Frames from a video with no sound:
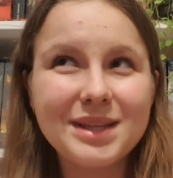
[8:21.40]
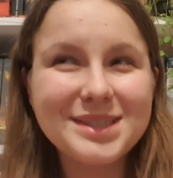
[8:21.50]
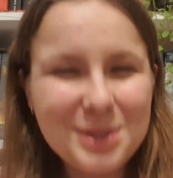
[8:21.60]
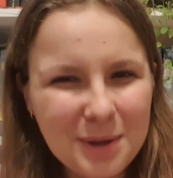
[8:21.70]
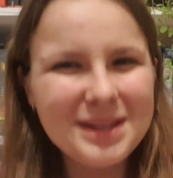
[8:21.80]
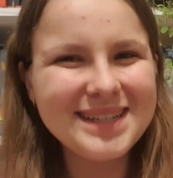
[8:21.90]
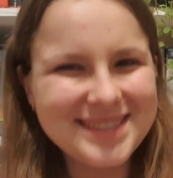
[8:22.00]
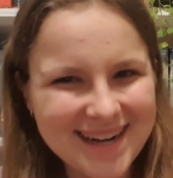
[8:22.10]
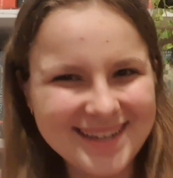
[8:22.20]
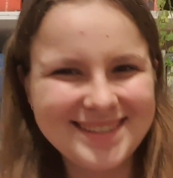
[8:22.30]
Szkoda
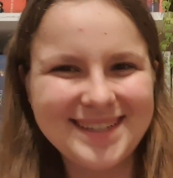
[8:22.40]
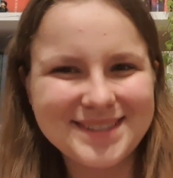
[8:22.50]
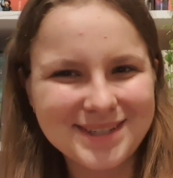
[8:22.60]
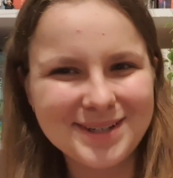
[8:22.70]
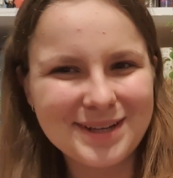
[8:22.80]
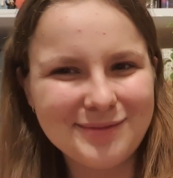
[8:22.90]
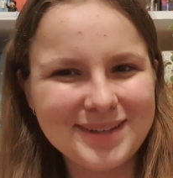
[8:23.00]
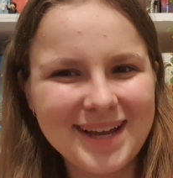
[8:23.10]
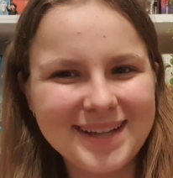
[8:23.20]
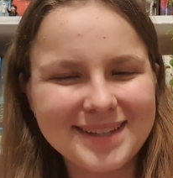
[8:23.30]
strasznie, że ona
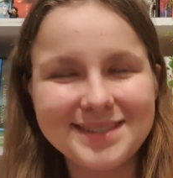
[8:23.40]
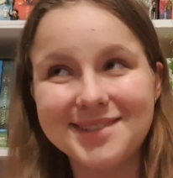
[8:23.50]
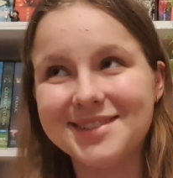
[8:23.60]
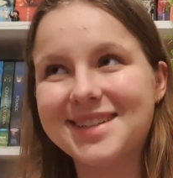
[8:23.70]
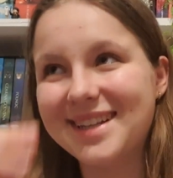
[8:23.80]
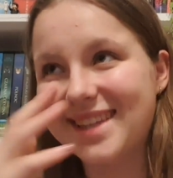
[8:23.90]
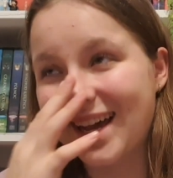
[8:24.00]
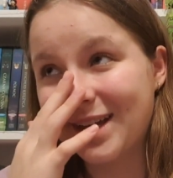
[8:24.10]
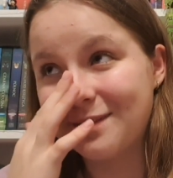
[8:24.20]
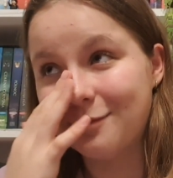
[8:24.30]
wydaje te książki
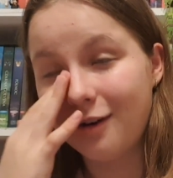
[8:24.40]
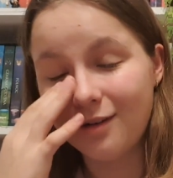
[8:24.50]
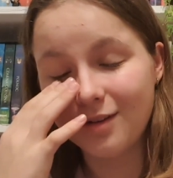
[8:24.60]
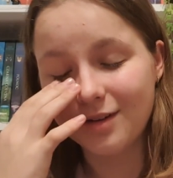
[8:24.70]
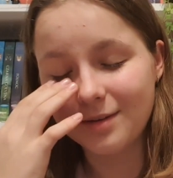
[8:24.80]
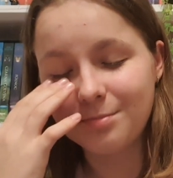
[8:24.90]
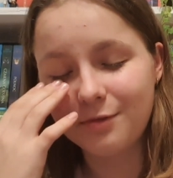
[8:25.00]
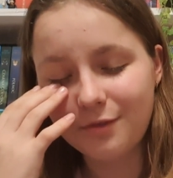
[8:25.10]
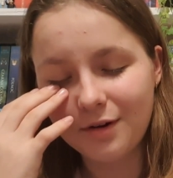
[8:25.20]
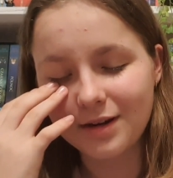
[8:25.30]
tak wolno i
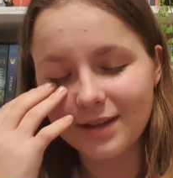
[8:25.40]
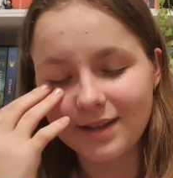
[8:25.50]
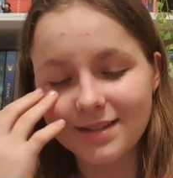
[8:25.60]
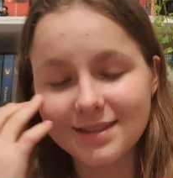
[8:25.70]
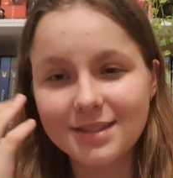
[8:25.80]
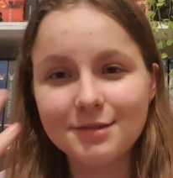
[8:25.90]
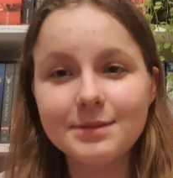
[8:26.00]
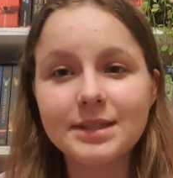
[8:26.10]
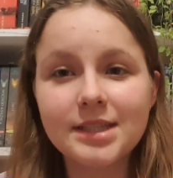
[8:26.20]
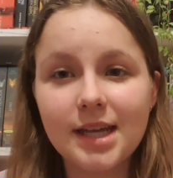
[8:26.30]
powoli. Znaczy w
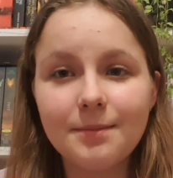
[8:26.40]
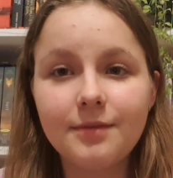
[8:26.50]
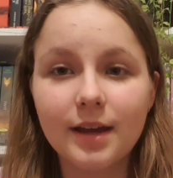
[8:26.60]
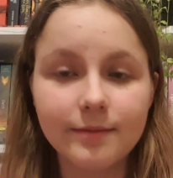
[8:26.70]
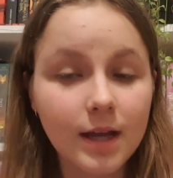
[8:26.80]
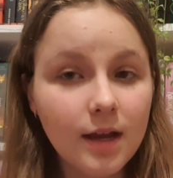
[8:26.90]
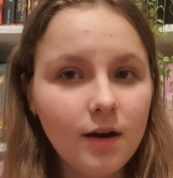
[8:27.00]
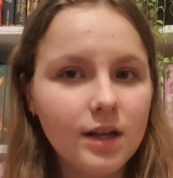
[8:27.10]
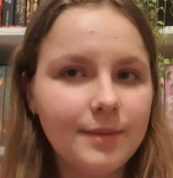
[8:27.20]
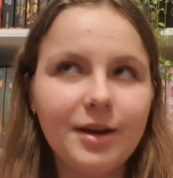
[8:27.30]
tym sensie jakby wiem,
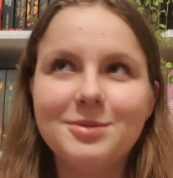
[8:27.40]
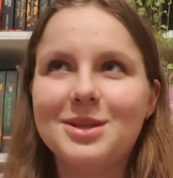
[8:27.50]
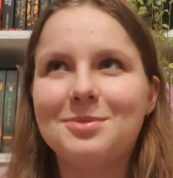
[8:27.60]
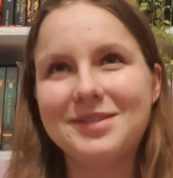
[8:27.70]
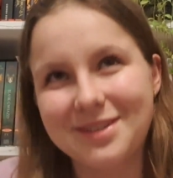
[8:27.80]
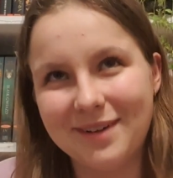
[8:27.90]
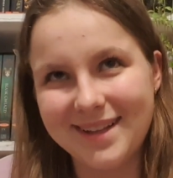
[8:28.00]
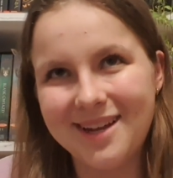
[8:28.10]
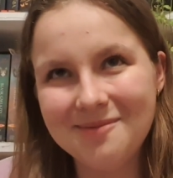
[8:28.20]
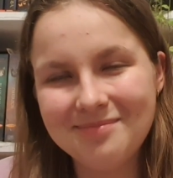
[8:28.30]
one mają być
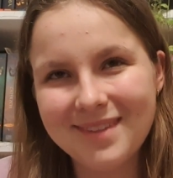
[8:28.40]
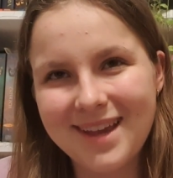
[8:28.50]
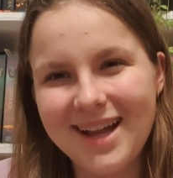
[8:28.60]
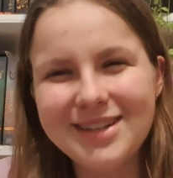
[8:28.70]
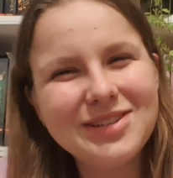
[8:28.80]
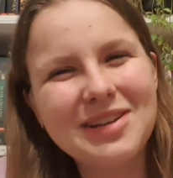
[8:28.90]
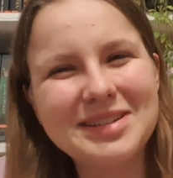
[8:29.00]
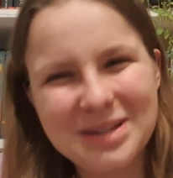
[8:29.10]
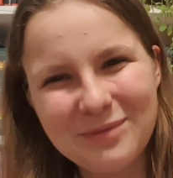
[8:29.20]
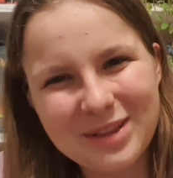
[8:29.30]
dopracowane. Ale szkoda,
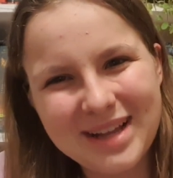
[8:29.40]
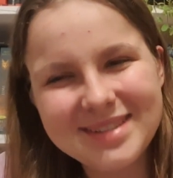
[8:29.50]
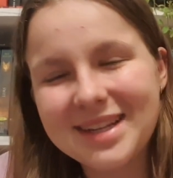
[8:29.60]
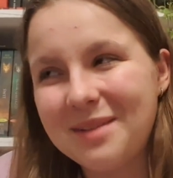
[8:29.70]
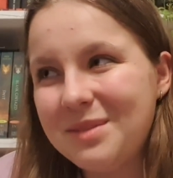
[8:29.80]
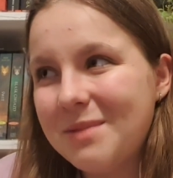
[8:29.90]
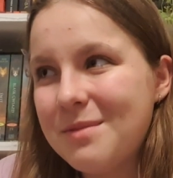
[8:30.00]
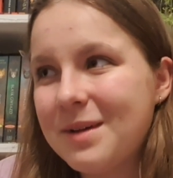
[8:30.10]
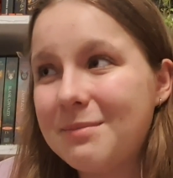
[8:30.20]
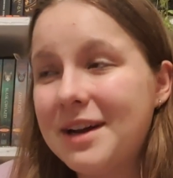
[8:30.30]
że nie wydaje z takim
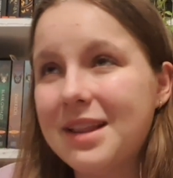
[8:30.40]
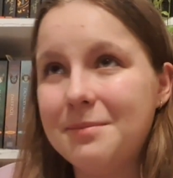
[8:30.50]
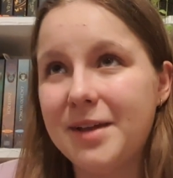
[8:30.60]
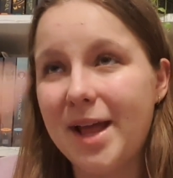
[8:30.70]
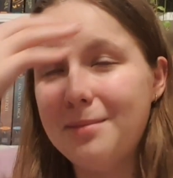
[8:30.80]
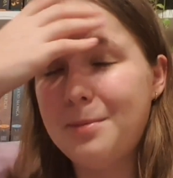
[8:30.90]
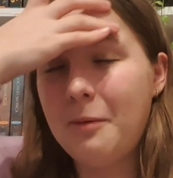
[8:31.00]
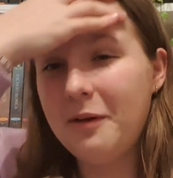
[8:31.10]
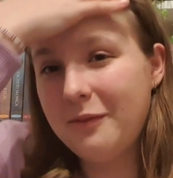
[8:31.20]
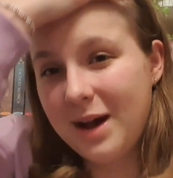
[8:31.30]
tempem jak Marta Bijan, bo
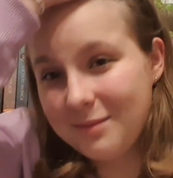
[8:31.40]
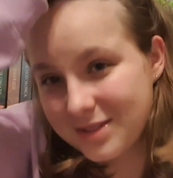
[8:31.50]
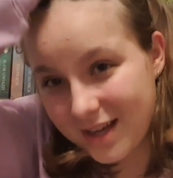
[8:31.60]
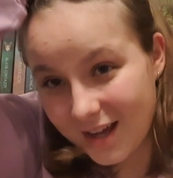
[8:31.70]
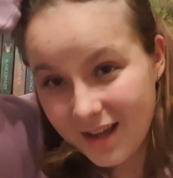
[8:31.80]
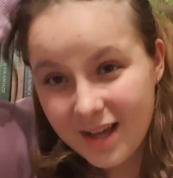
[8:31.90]
powiem wam, że